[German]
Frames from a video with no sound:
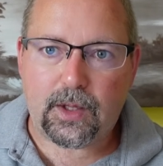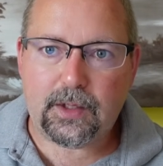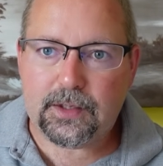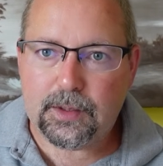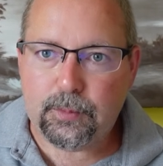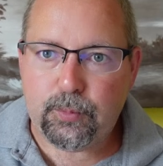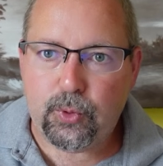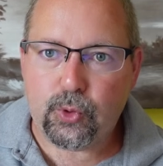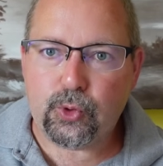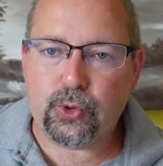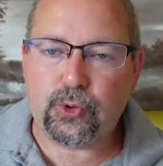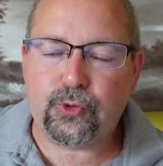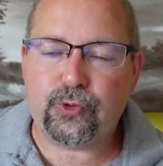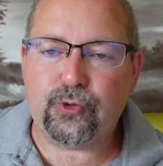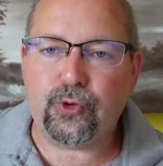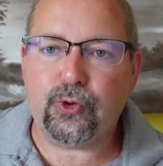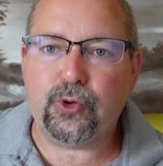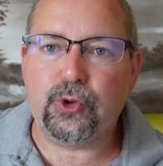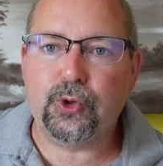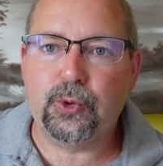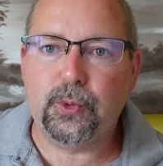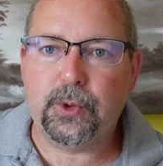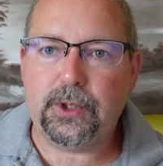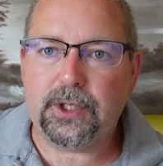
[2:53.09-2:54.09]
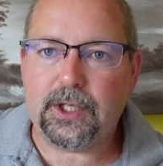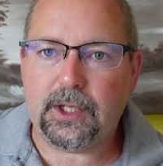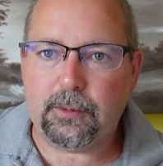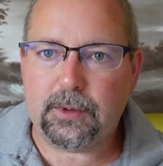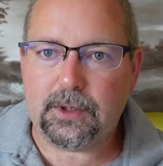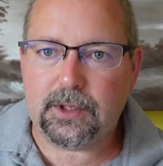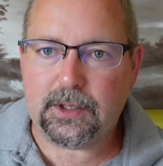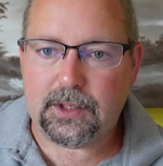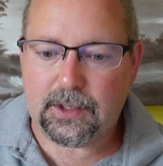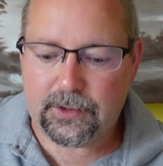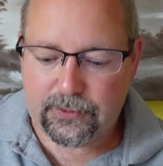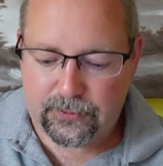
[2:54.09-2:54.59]
die Produktion
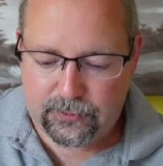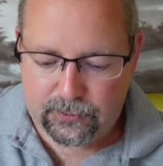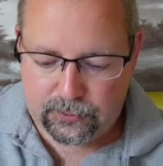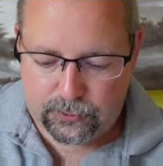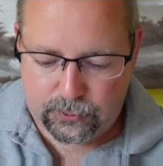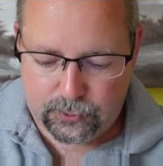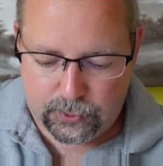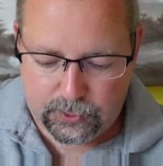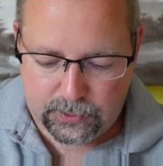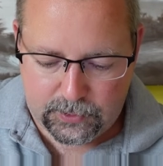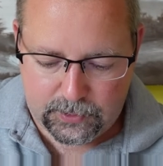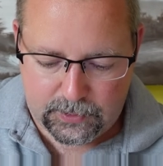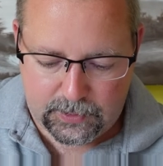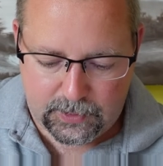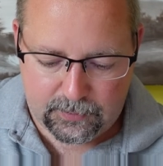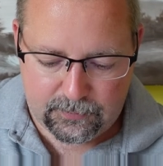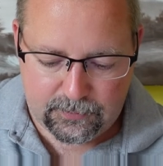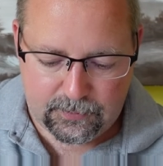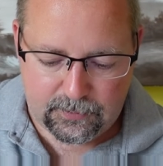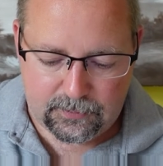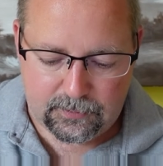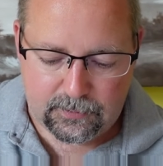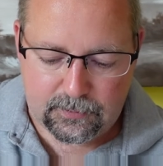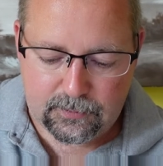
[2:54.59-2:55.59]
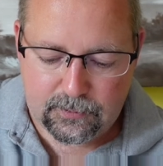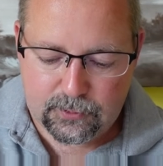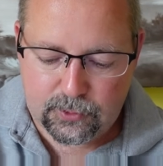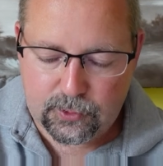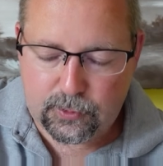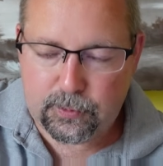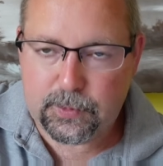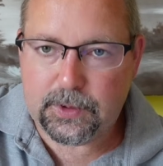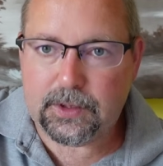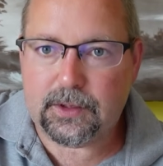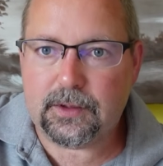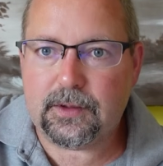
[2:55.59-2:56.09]
übernehmen lassen, sondern Texas
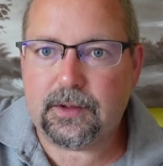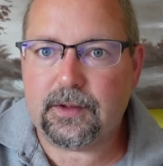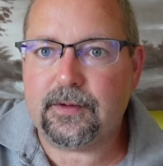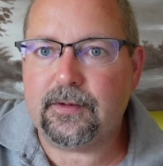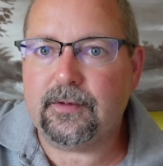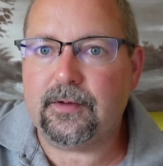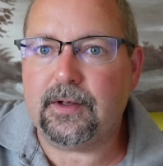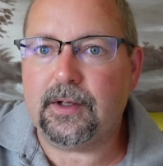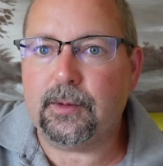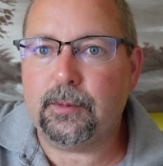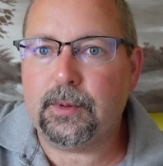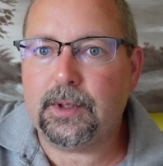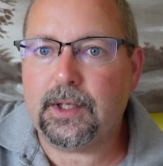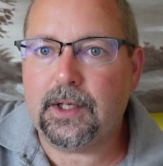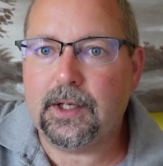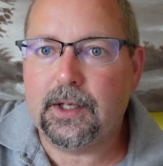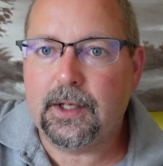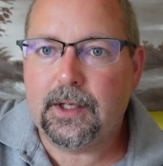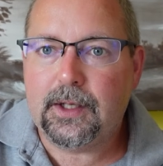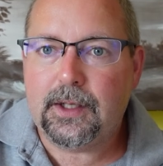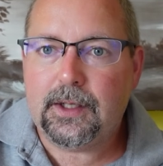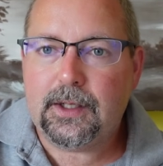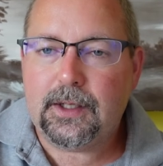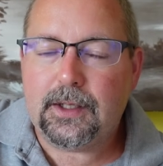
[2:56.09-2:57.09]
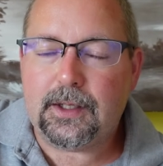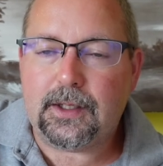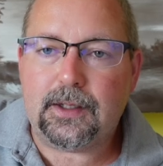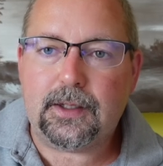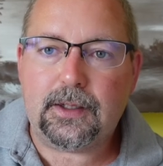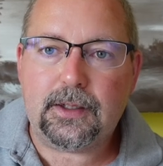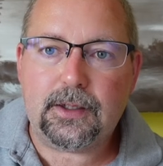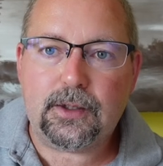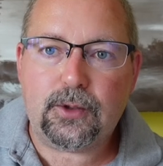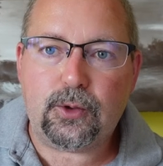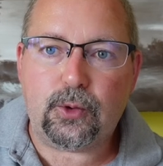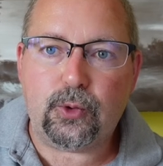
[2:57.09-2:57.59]
Instrument hat selber äh,
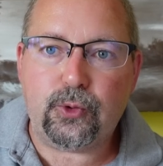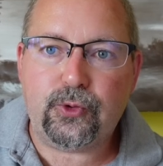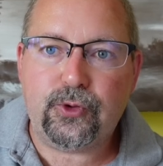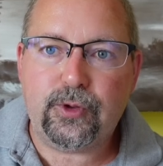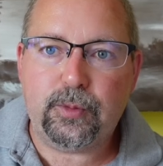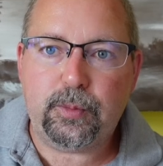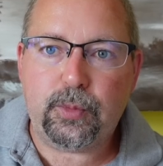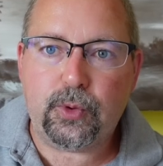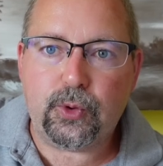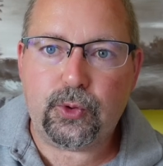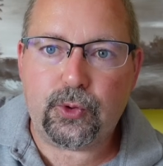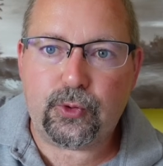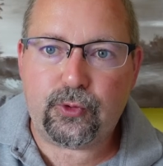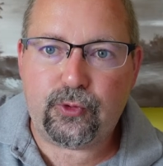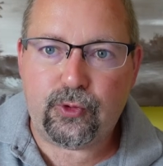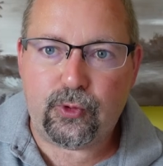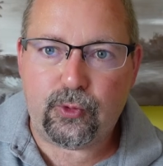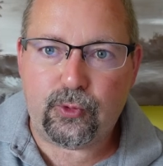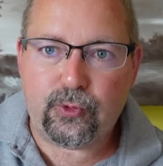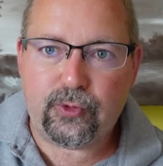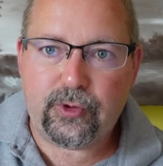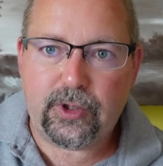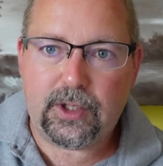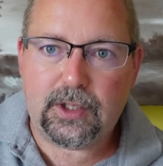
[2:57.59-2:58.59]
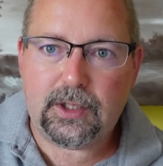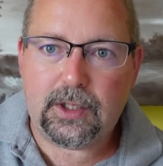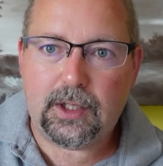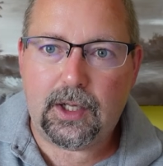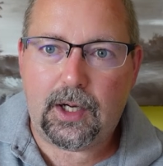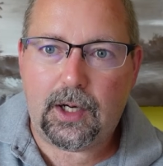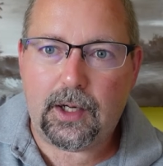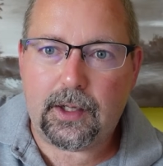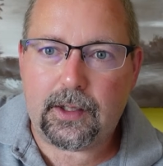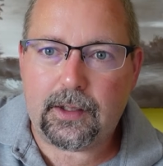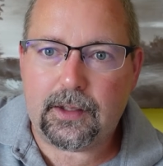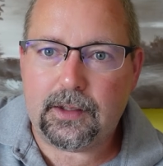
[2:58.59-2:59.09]
große
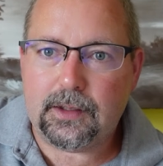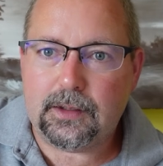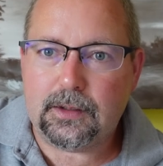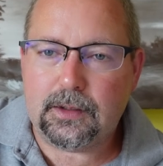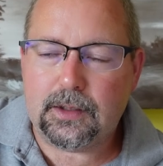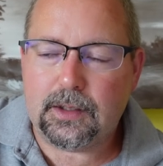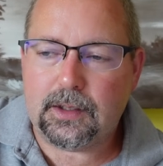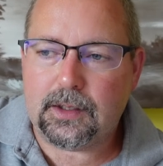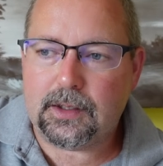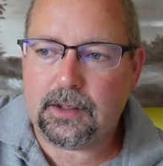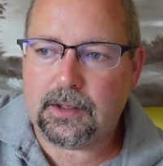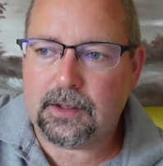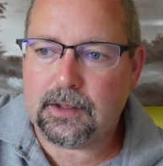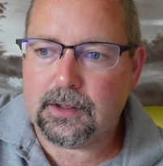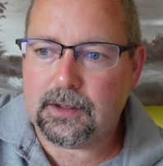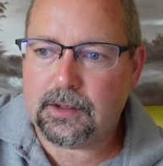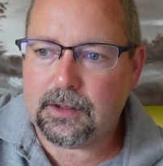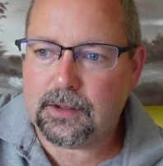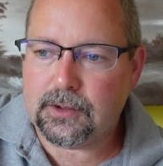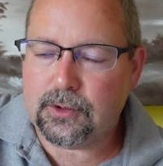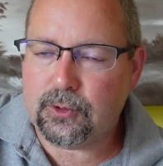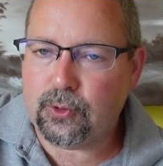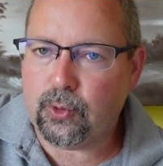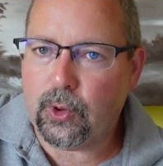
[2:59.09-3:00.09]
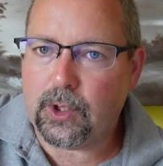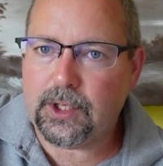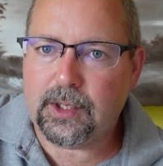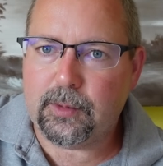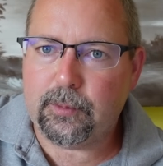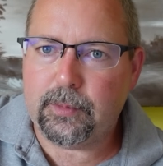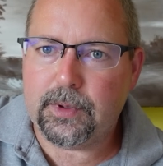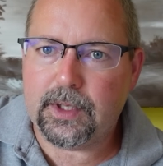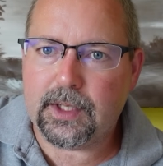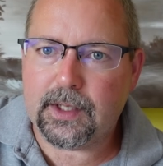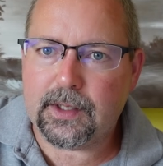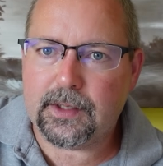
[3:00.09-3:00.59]
Produktionsanlagen in äh,
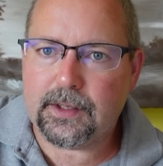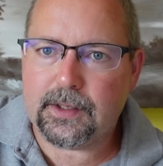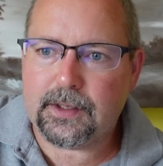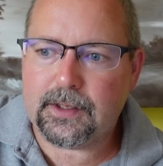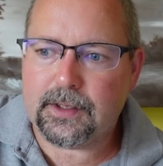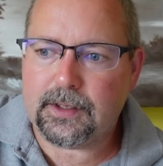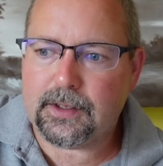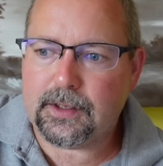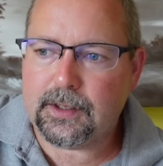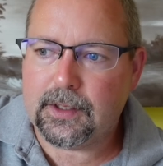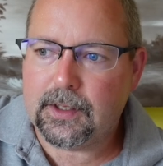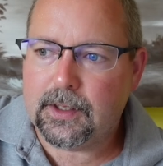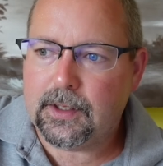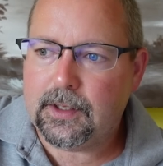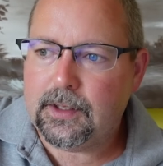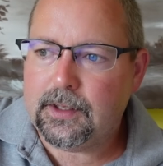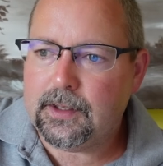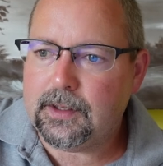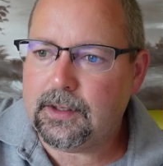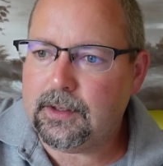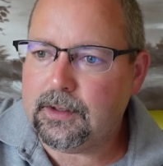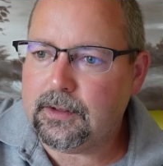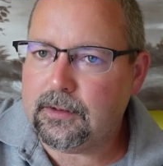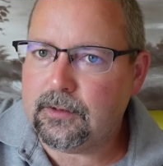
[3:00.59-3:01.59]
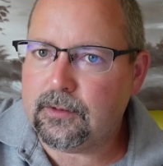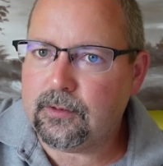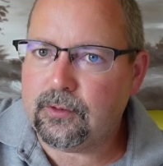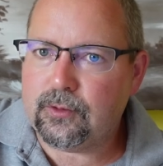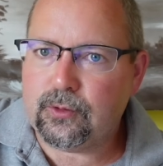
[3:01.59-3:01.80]
Nordamerika, in